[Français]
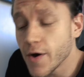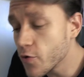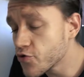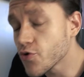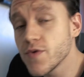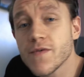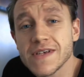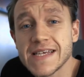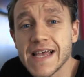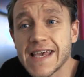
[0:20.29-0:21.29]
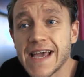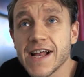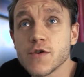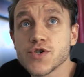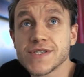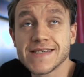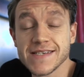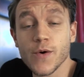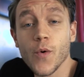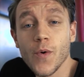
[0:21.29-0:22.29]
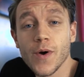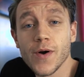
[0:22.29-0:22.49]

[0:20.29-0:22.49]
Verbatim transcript: aujourd'hui, on va s'attaquer à quelque chose d'assez gros.